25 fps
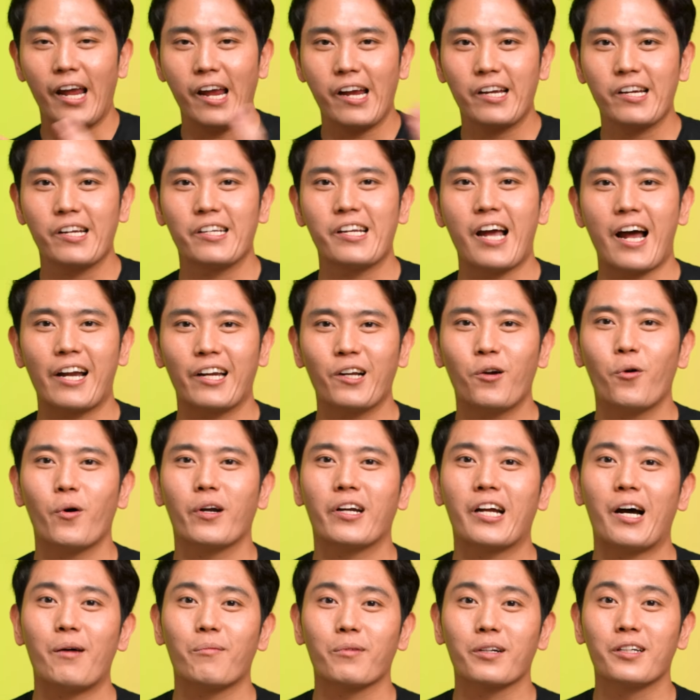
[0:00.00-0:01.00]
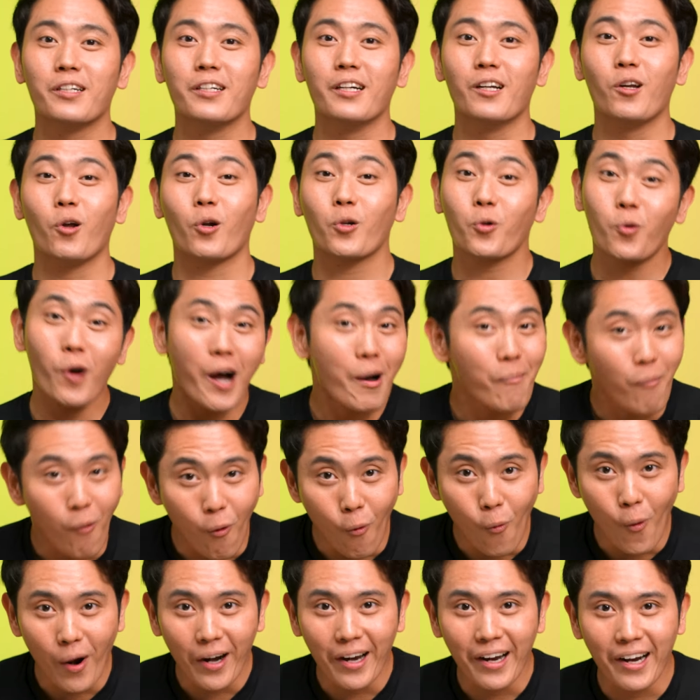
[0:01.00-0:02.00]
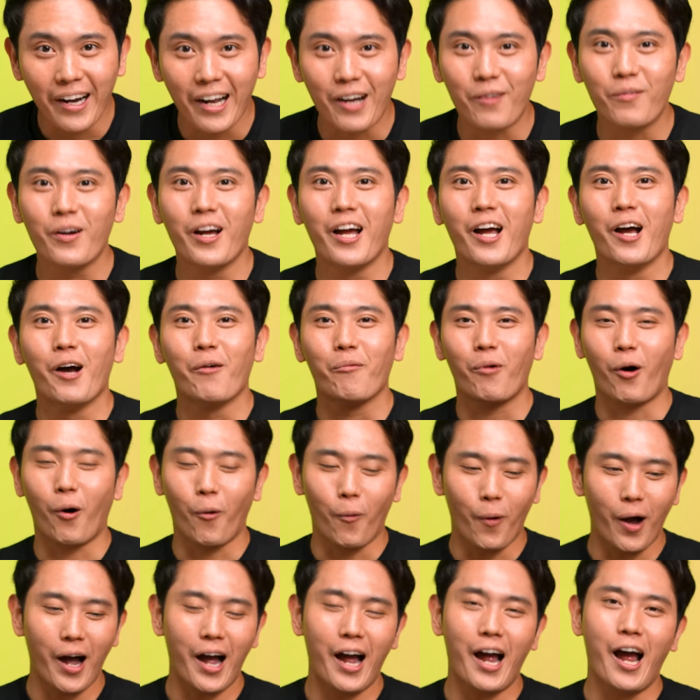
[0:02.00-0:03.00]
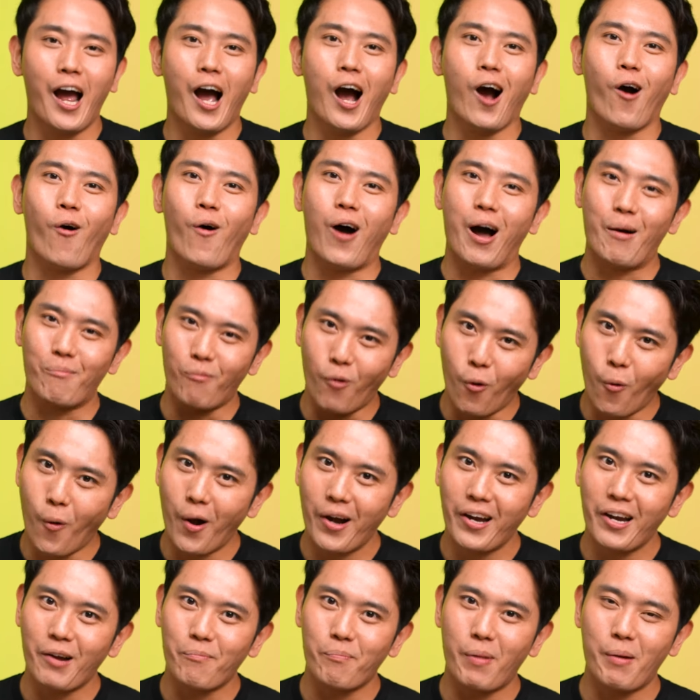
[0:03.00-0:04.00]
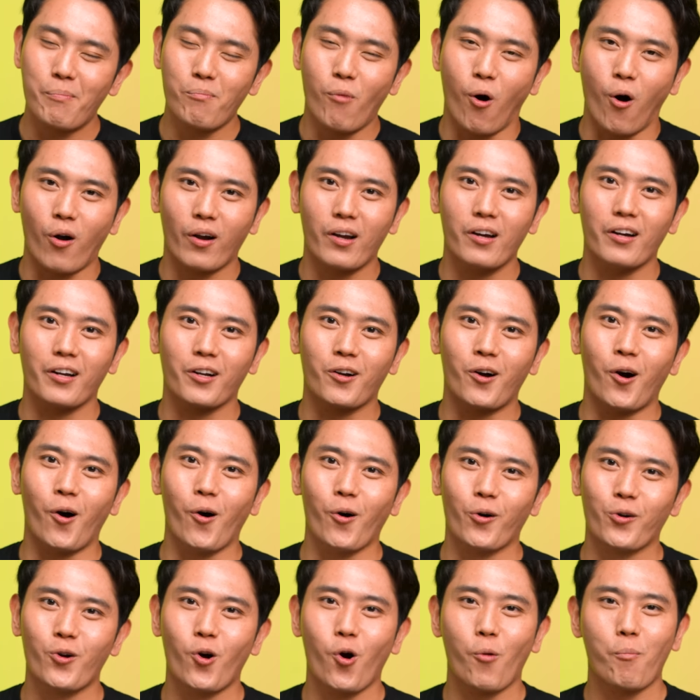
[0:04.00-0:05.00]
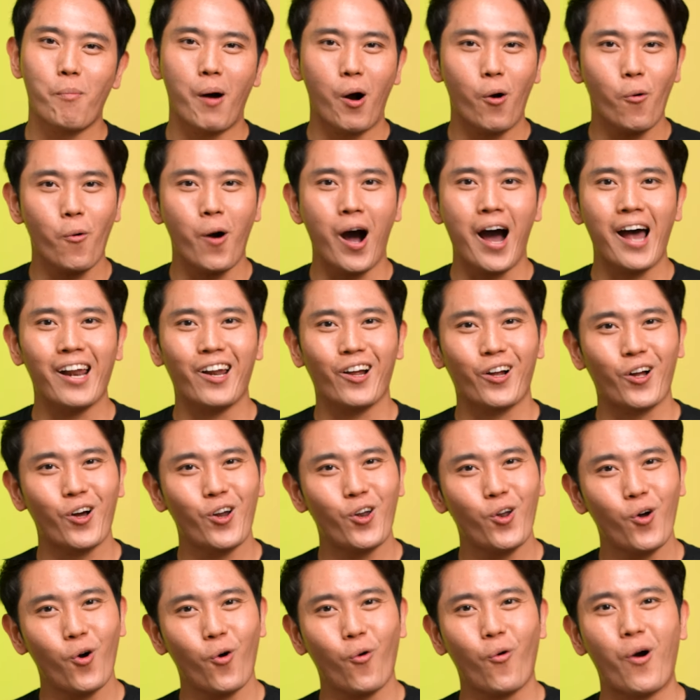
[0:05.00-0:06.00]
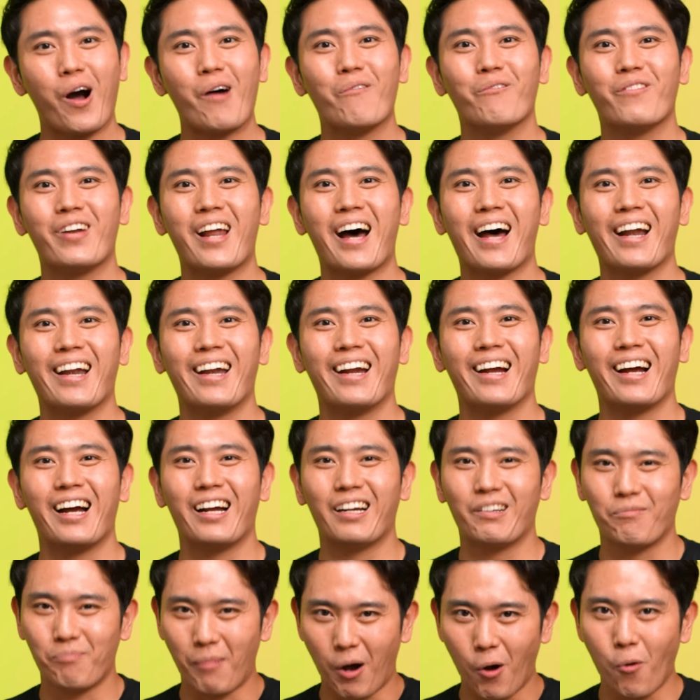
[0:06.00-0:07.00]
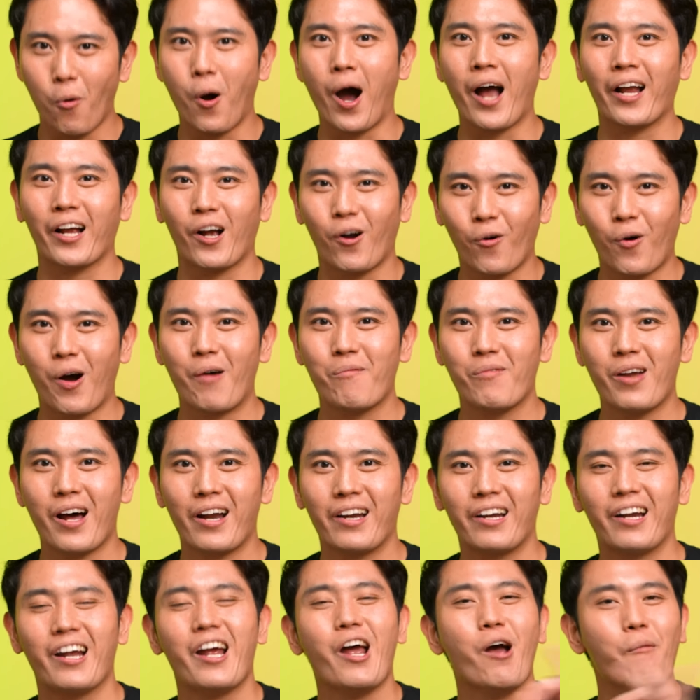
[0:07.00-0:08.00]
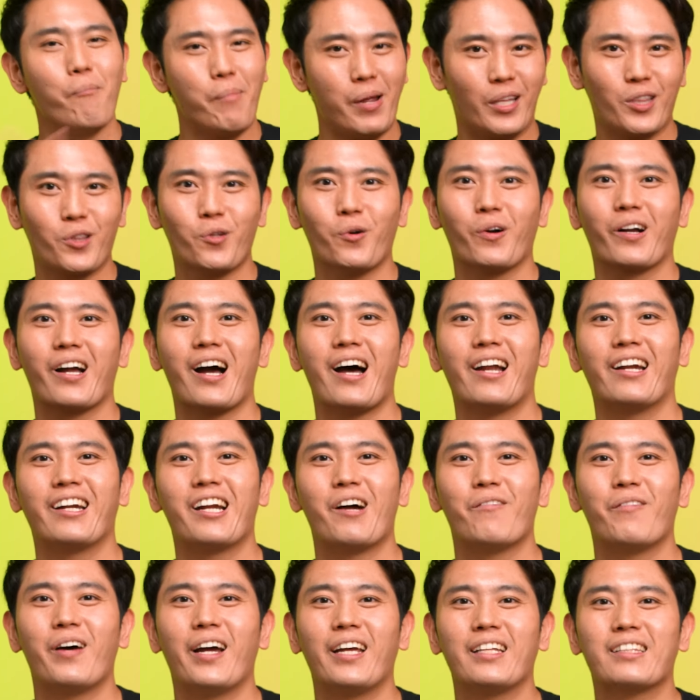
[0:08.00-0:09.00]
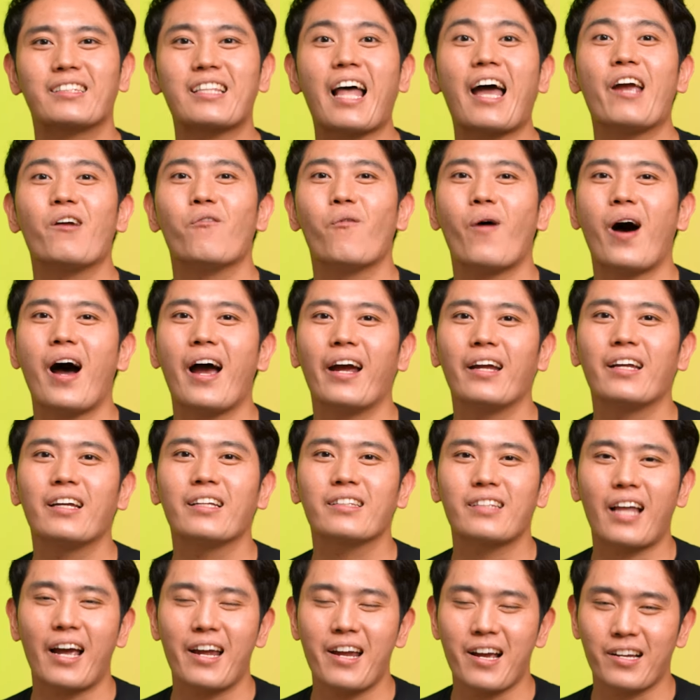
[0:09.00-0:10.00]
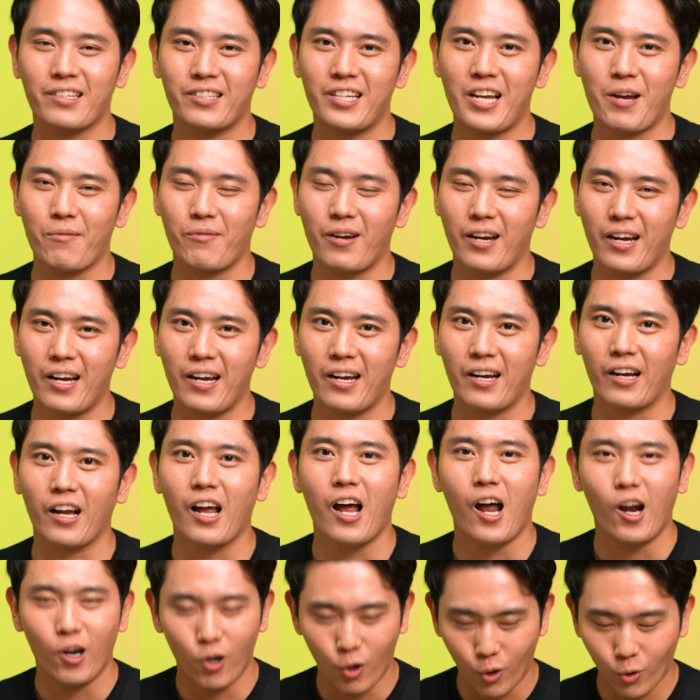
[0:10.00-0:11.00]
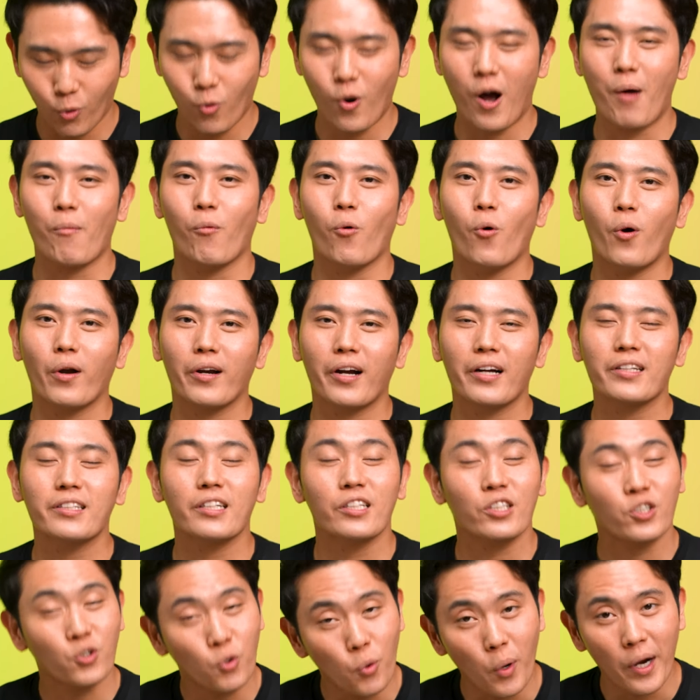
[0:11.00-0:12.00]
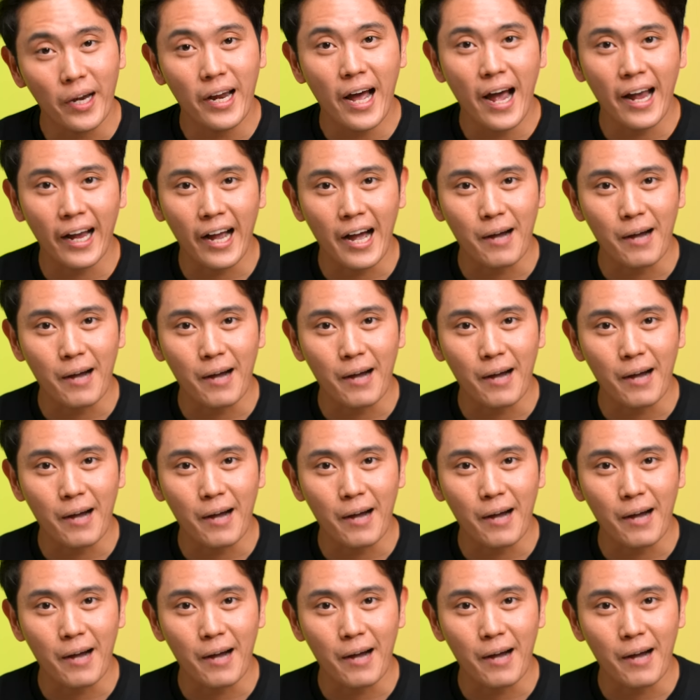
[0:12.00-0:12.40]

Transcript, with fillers: อีกหนึ่งอย่างที่ควรทำคือลดความอ้วนนะครับเพราะว่าความอ้วนเนี่ยเป็นบ่อกเกิดของโรคเบาหวานแล้วก็โรคความดันนะฮะเบาหวานกับความดันเนี่ยเป็นตัวการที่ทำให้ไตาวายไตอักเสบนั่นเอง ลดความอ้วนก็จะช่วยได้ค